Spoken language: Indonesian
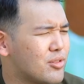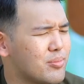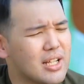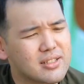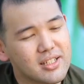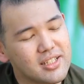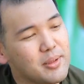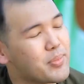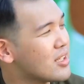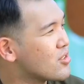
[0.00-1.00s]
biasanya
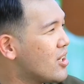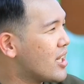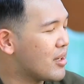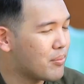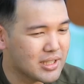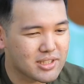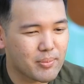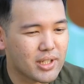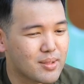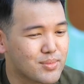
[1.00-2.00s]
sih prasekolah ya 4
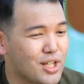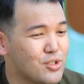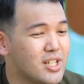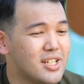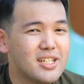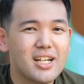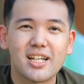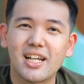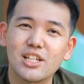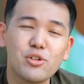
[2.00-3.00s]
sampai 6 tahun
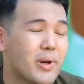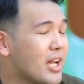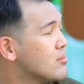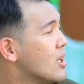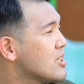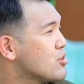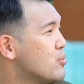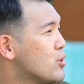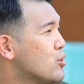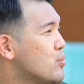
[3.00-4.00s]
anak itu pengen banget
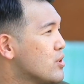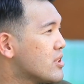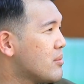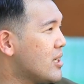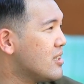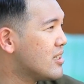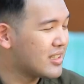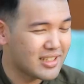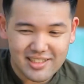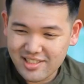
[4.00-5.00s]
kumpul-kumpul sama
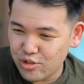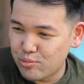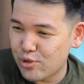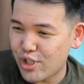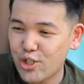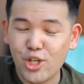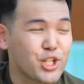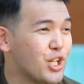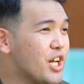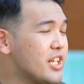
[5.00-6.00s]
seumurannya
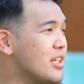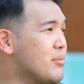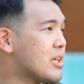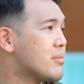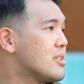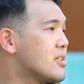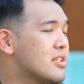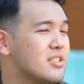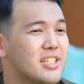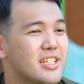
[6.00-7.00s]
lari-lari, main-main
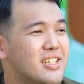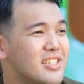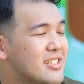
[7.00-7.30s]
sana sini. Saya